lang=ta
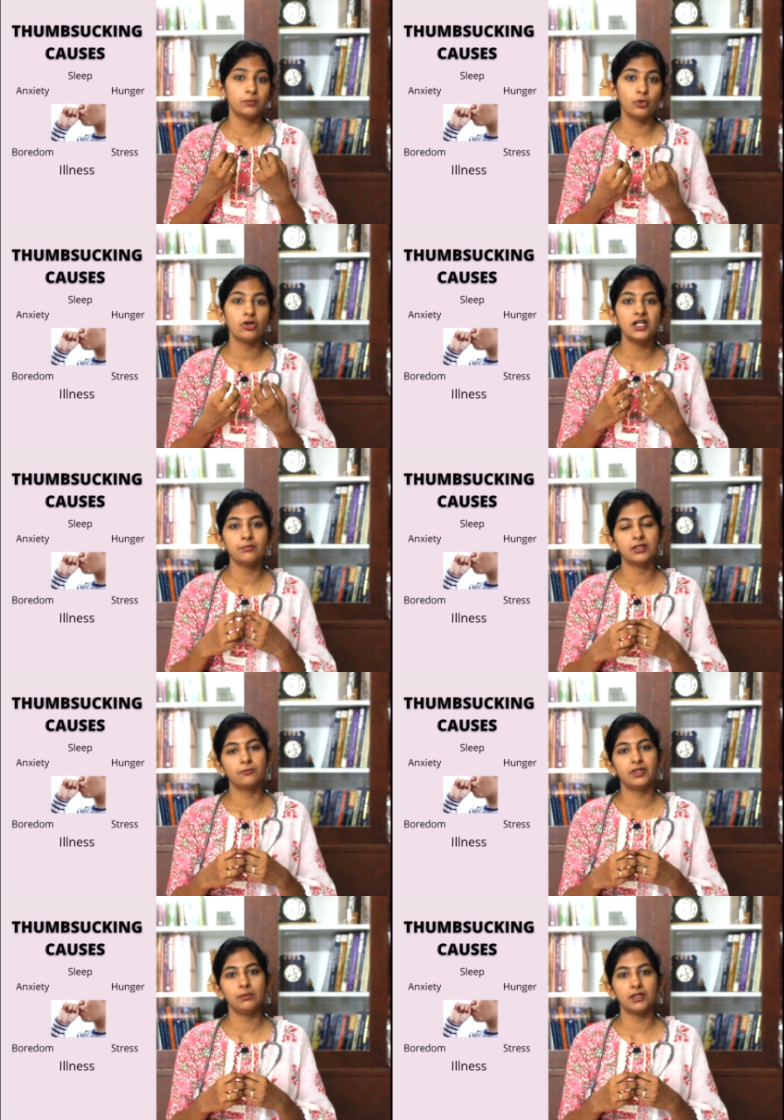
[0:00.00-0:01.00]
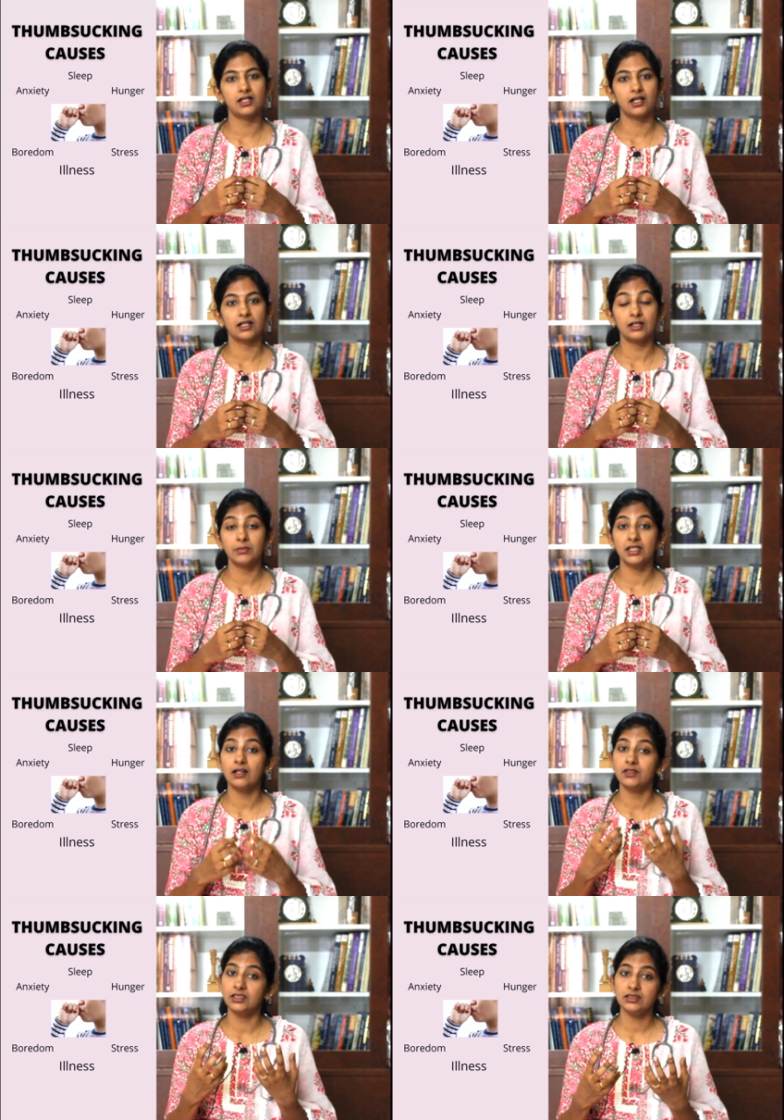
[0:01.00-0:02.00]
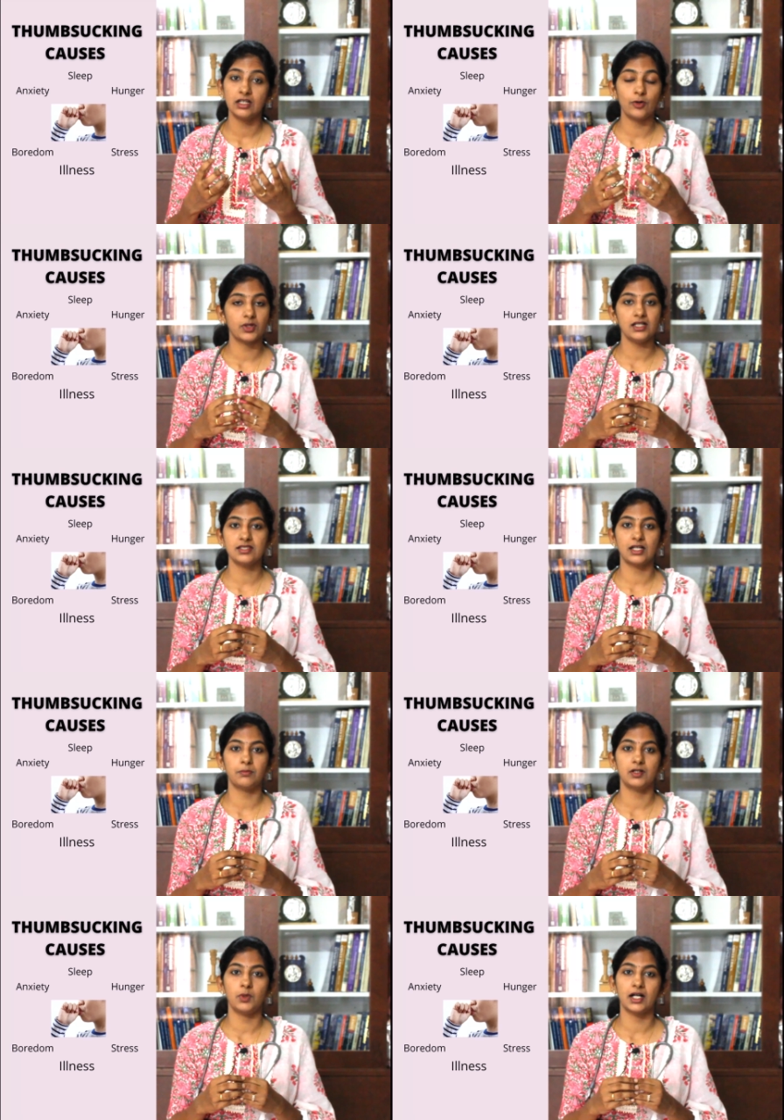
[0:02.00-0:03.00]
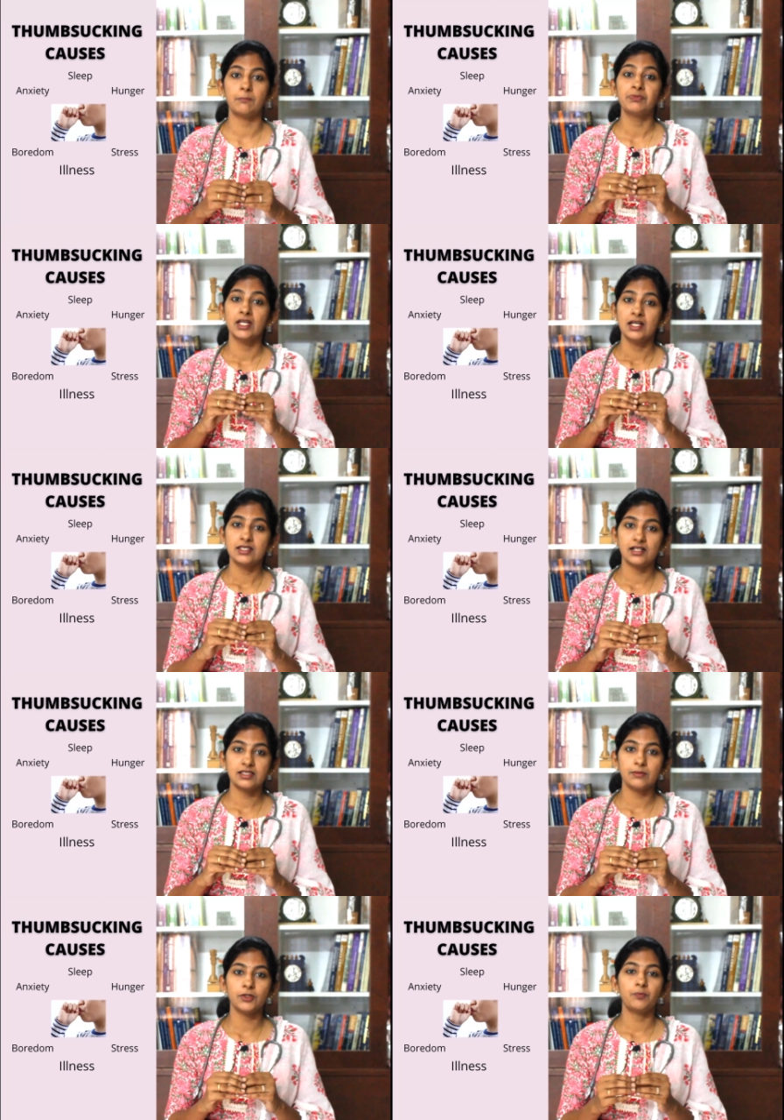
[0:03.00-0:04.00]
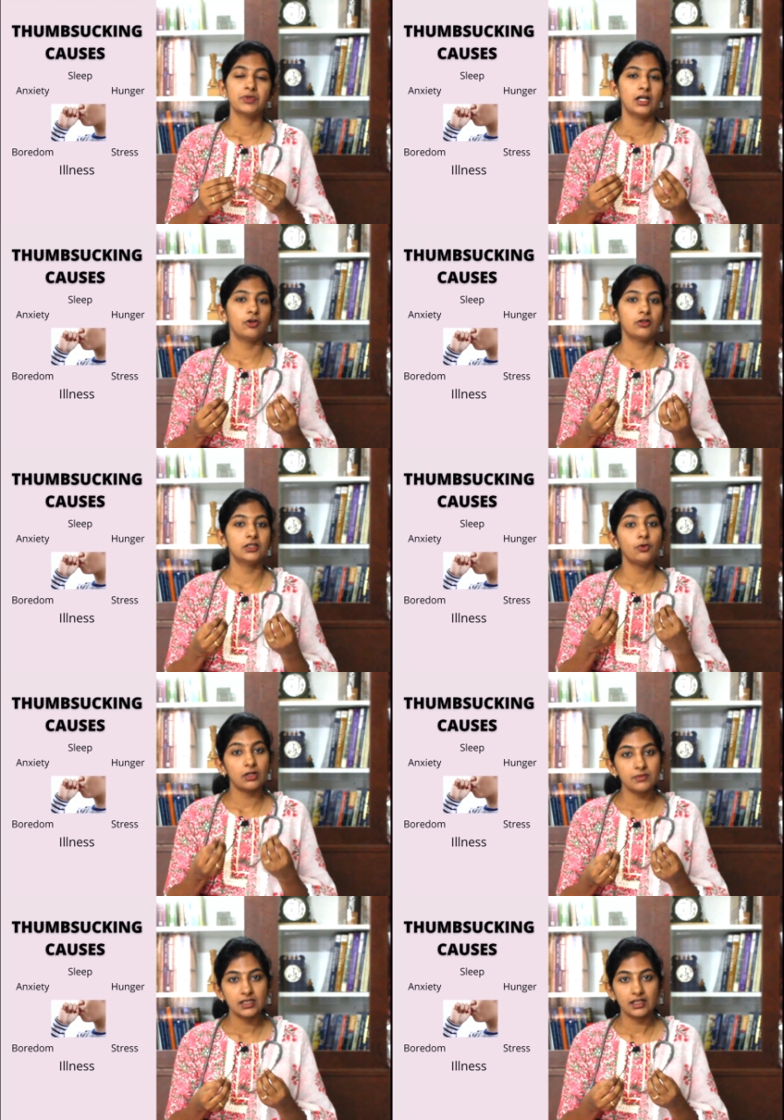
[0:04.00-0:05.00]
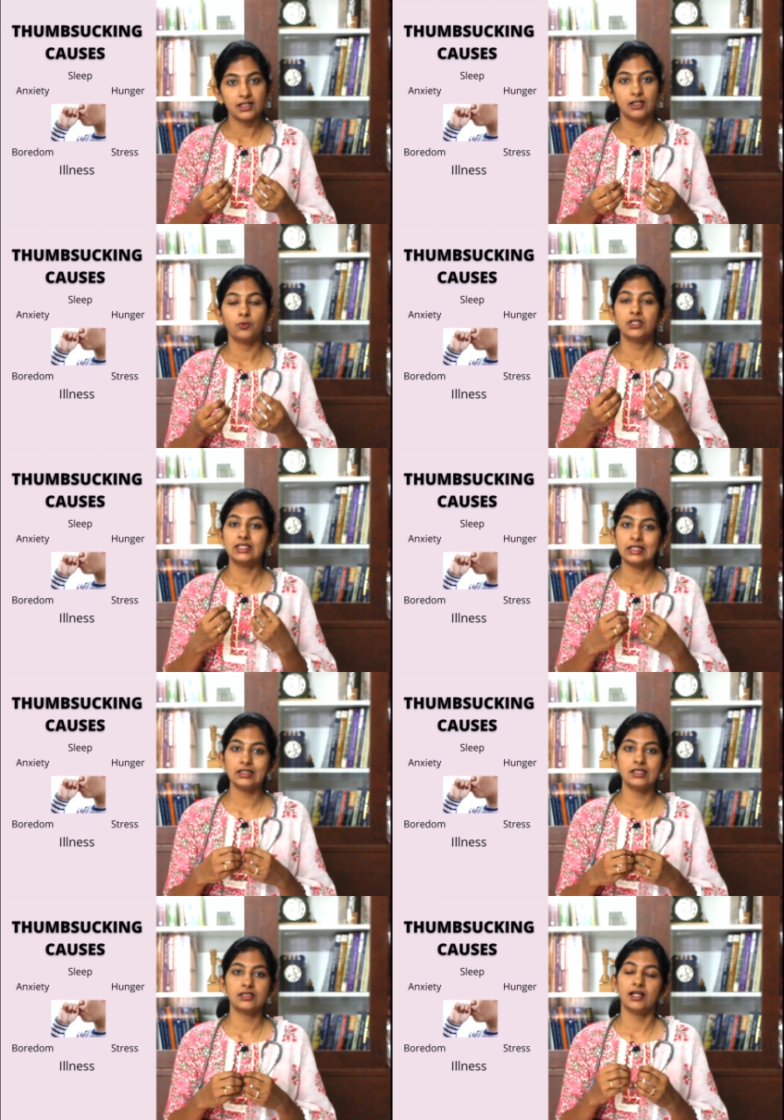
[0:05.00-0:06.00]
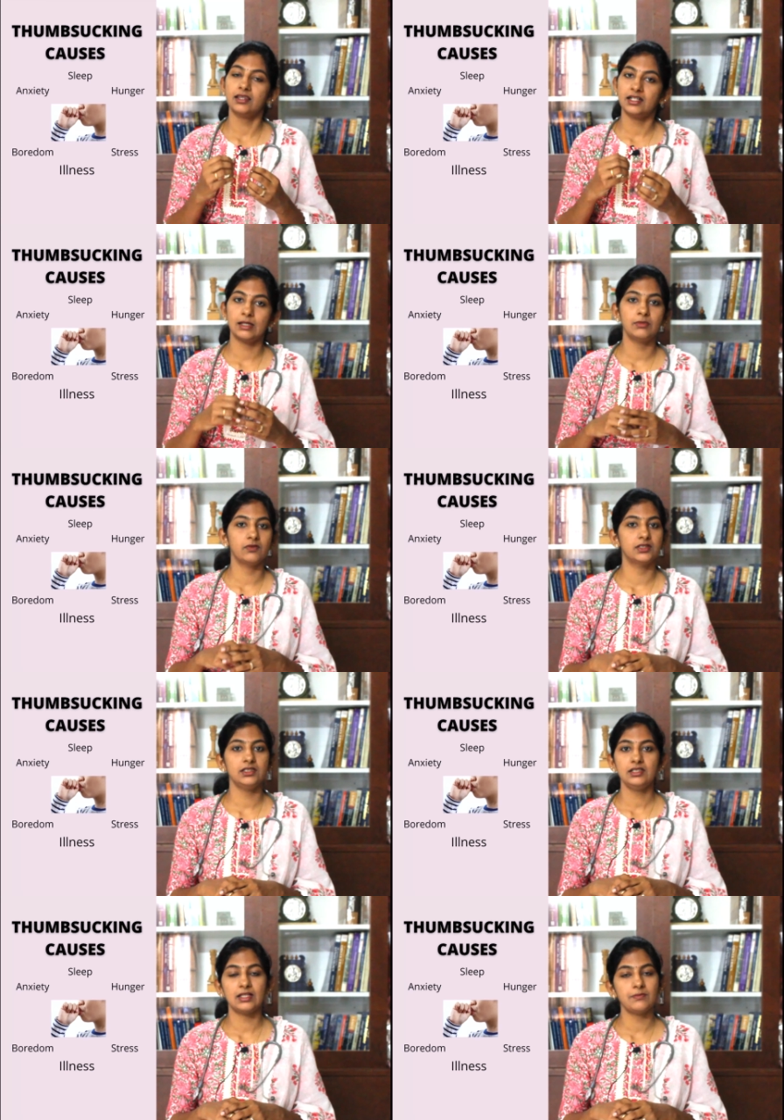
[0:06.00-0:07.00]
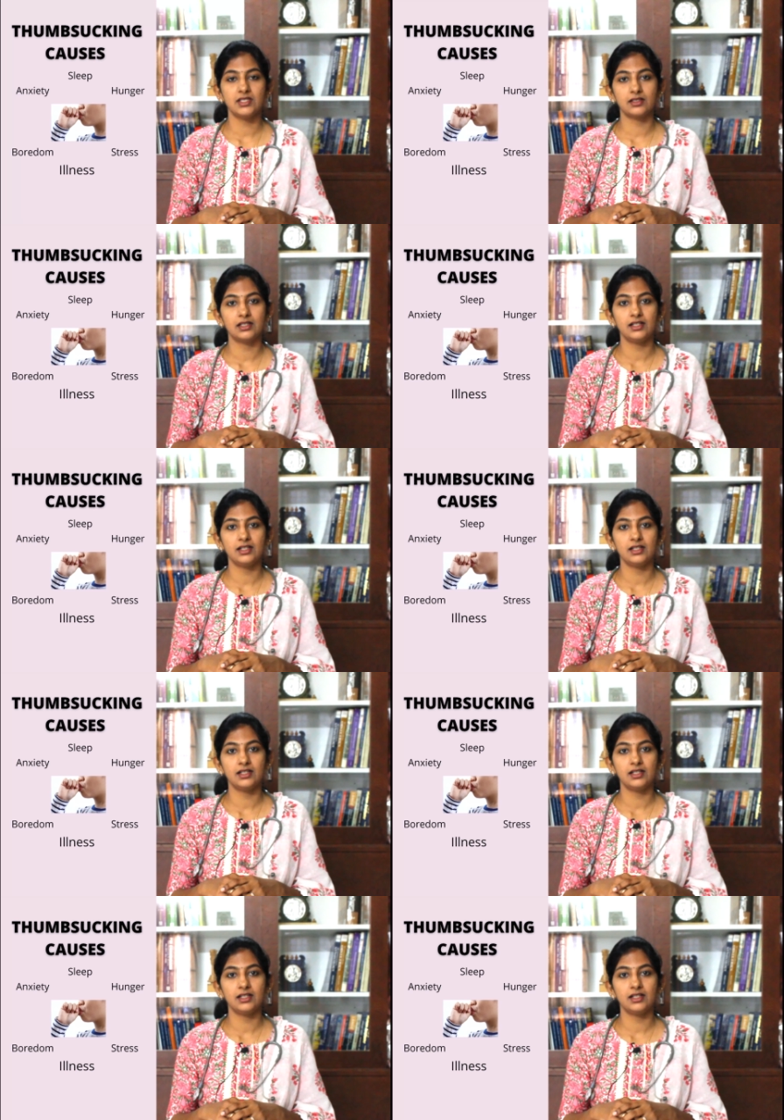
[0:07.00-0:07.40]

போர்டம் ஃபீல் பண்ணுறாங்க அப்படின்னா வந்து அவங்க சக் பண்ணுவாங்க சில சமயம் அவங்களுக்கு வந்து உடம்பு சரியில்லை ஒரு சிக்னஸ் அந்த டைமில் வந்து தம் சக்கிங்கில்